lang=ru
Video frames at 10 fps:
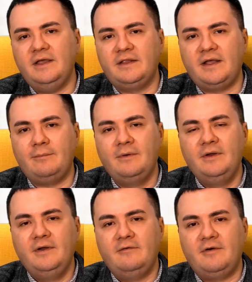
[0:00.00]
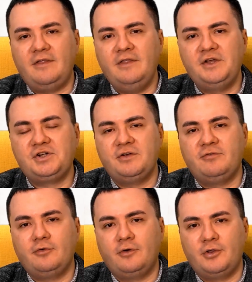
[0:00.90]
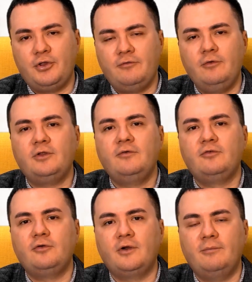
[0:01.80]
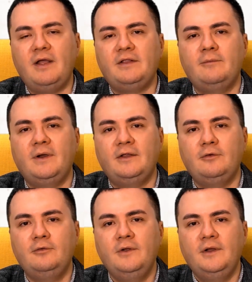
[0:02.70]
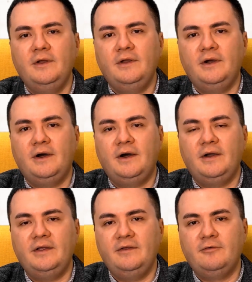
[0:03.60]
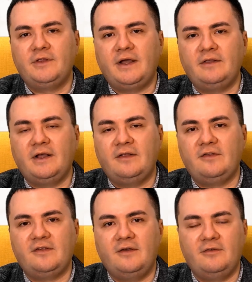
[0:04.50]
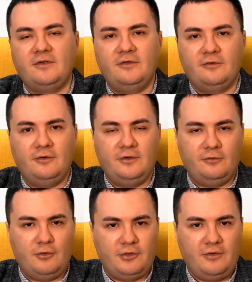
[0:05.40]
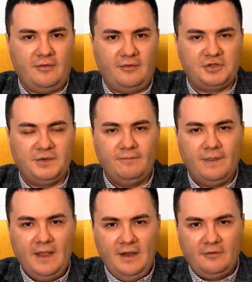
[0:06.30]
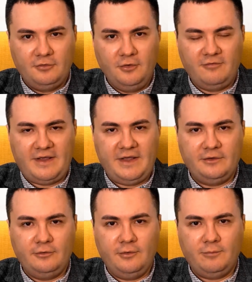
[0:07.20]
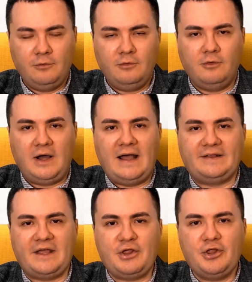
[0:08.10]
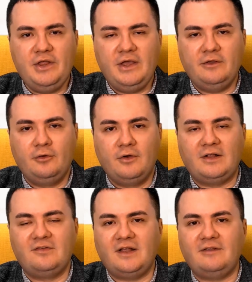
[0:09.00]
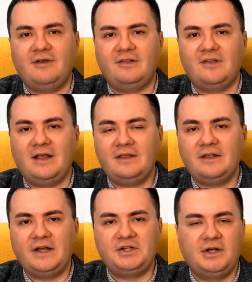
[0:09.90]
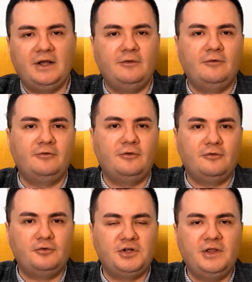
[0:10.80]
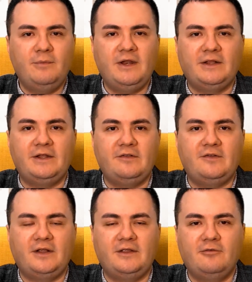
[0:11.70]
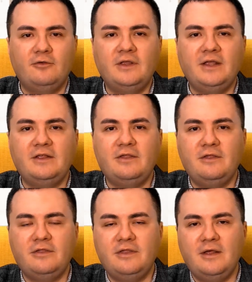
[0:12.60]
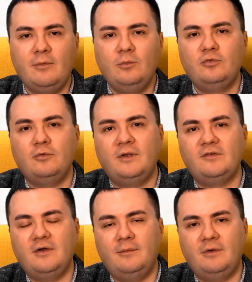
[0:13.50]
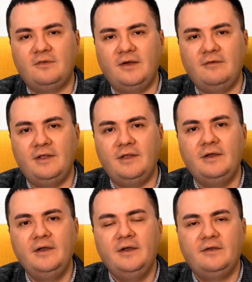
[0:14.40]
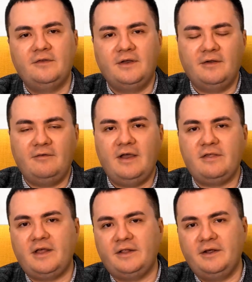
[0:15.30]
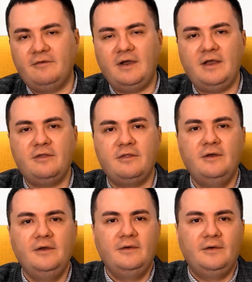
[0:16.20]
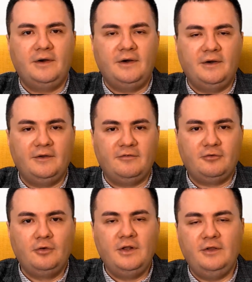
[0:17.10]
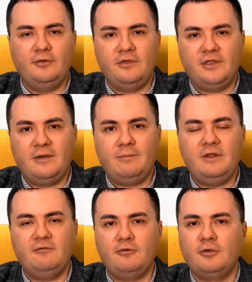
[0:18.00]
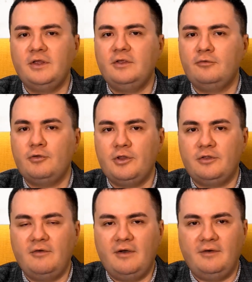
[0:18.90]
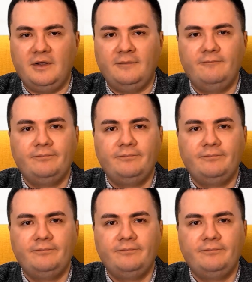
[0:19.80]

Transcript: и этап, возникший в 1944-1945 году а, и вот так до конца советской истории существовавший в довоенную эпоху, а точнее до конца 20-х даже годов, то есть уже не беря 30-е, все-таки эта система мусульманского образования, закрываясь, открываясь, а, в той или иной степени все-таки существовала.